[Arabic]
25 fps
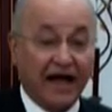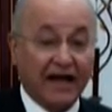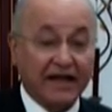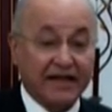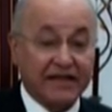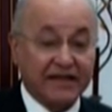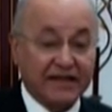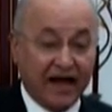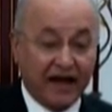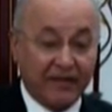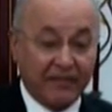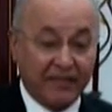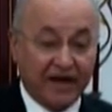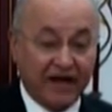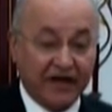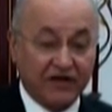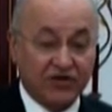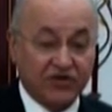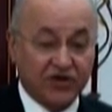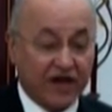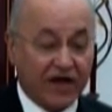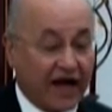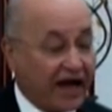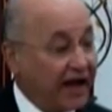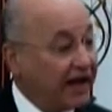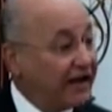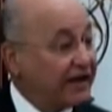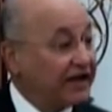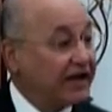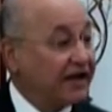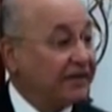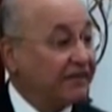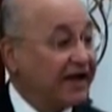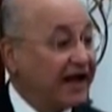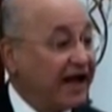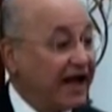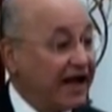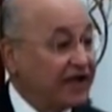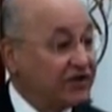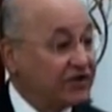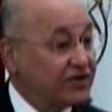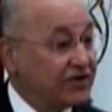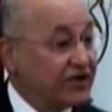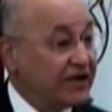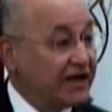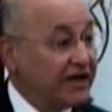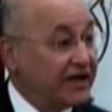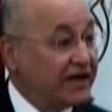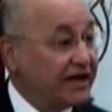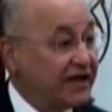أن تعمل جاهدا من
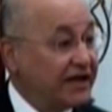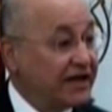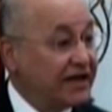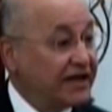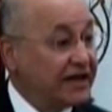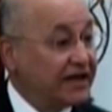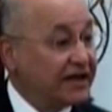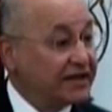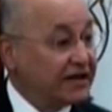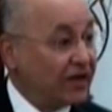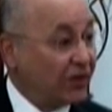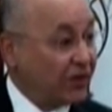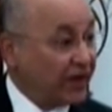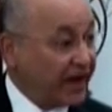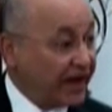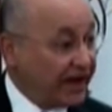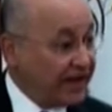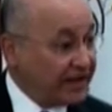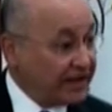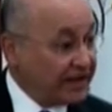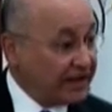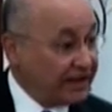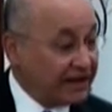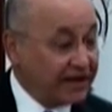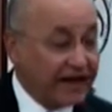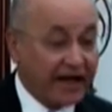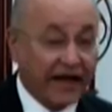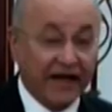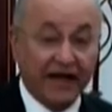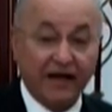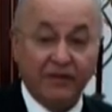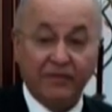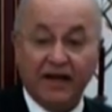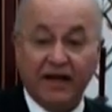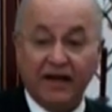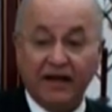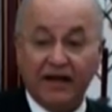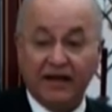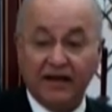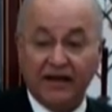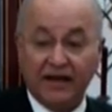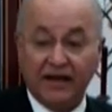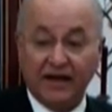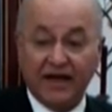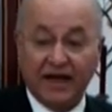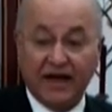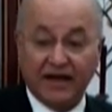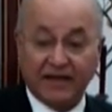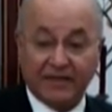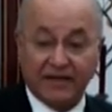أجل توحيد الكلمة
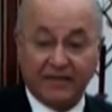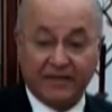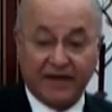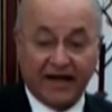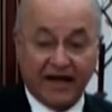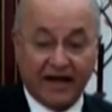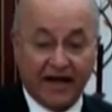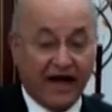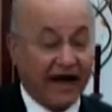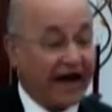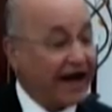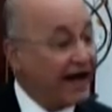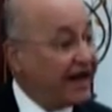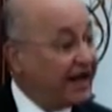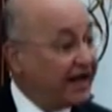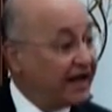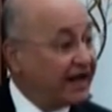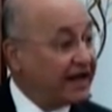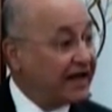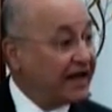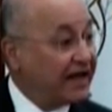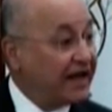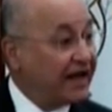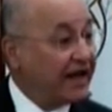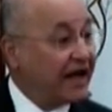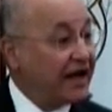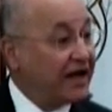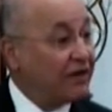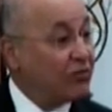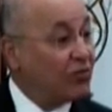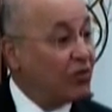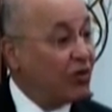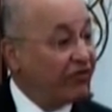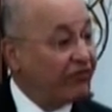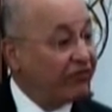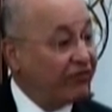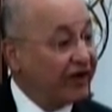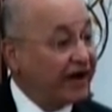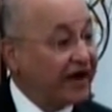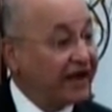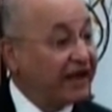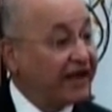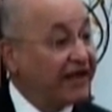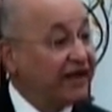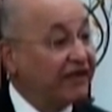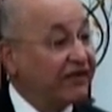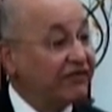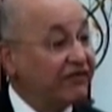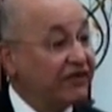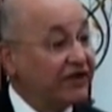أتمنى عليك
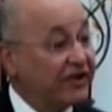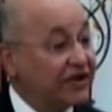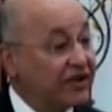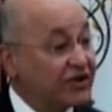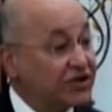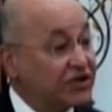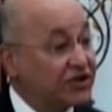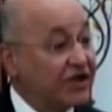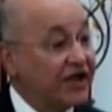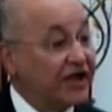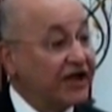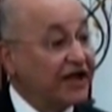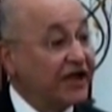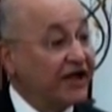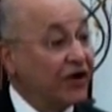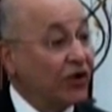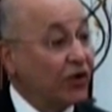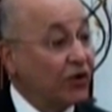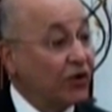الموفقية في تشكيل